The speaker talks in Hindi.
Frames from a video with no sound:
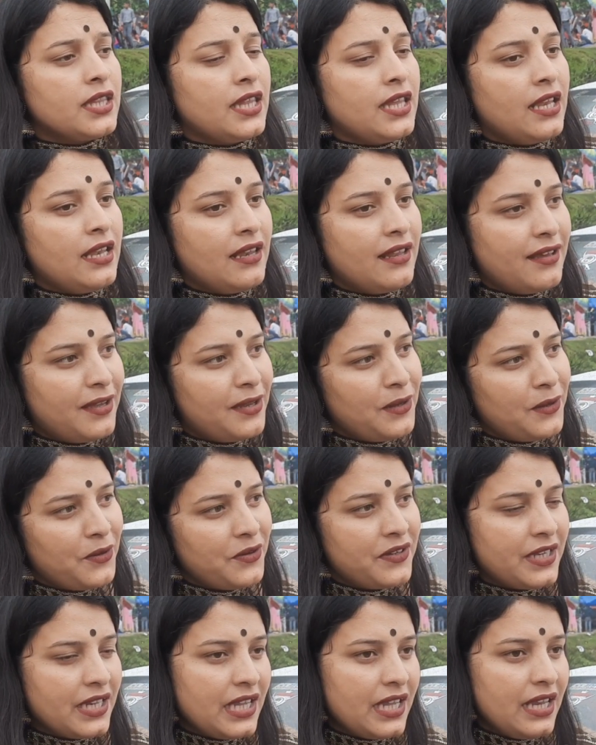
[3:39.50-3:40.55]
दिल
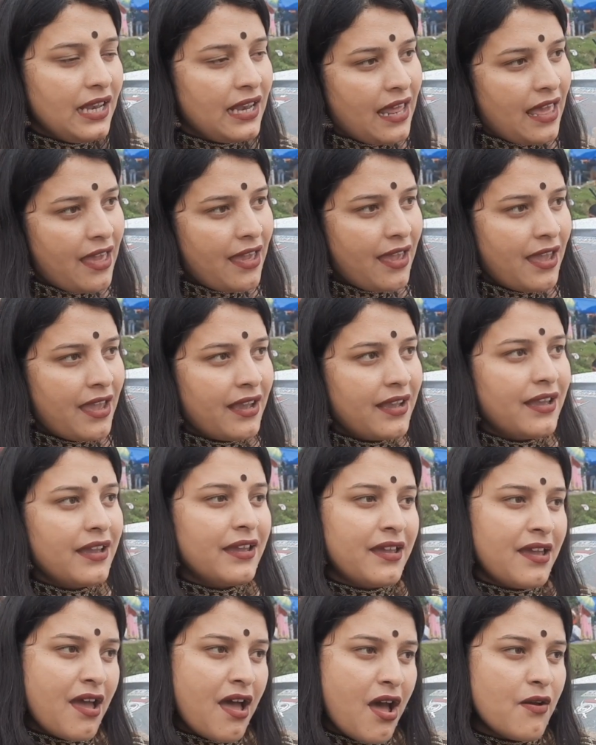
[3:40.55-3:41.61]
लुटी ले
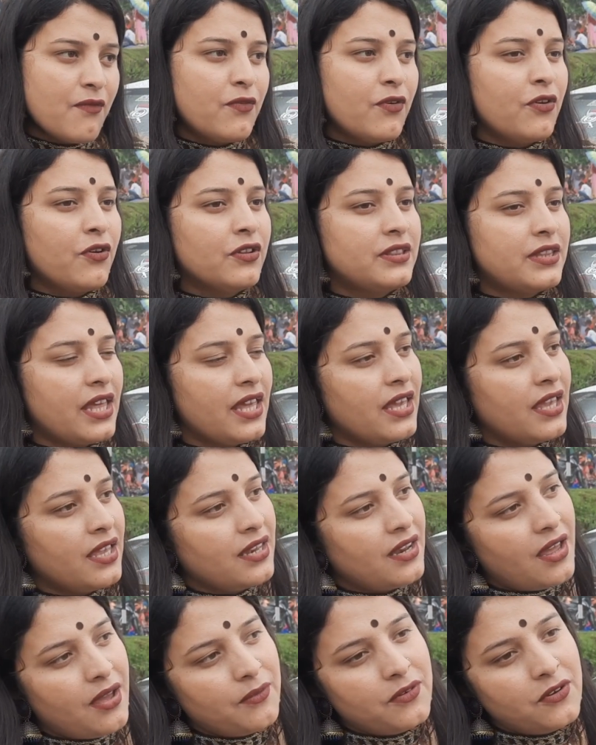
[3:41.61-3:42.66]
गया वो
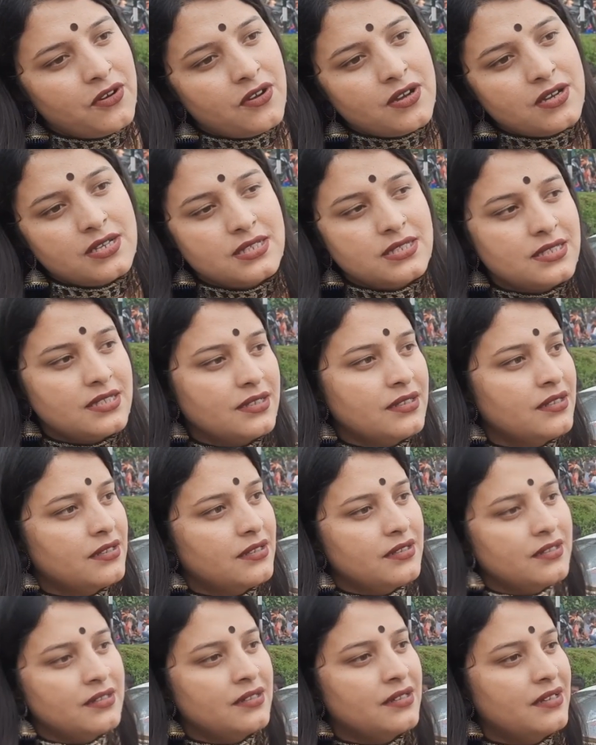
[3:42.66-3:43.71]
तेरा वो
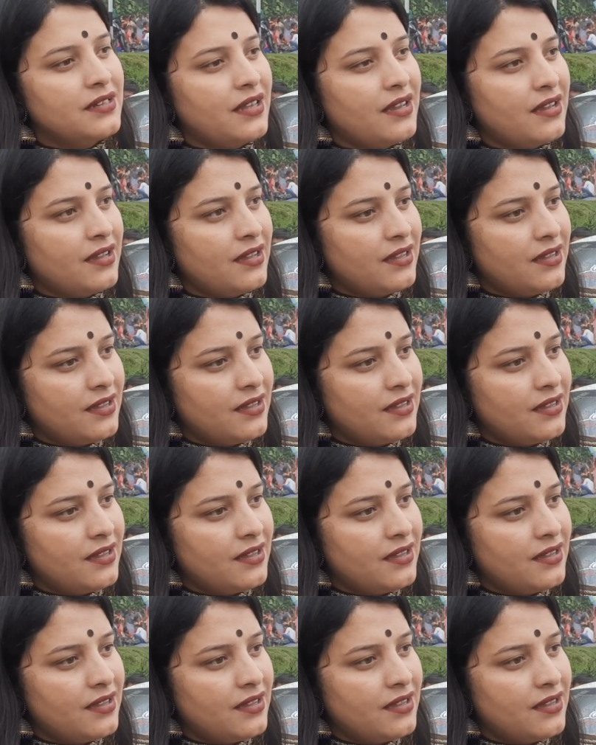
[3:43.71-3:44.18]
हसना